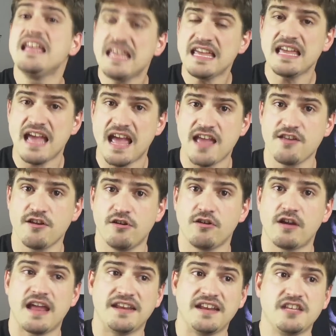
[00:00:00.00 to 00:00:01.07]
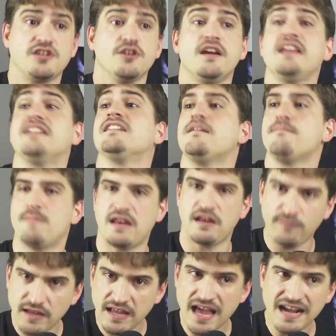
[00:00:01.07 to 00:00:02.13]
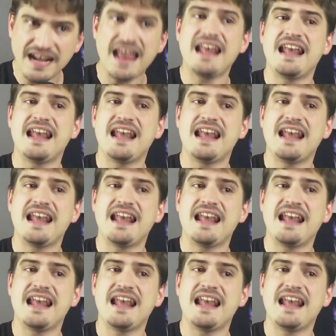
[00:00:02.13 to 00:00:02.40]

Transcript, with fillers: y ellos lo que han hecho es verificarlas,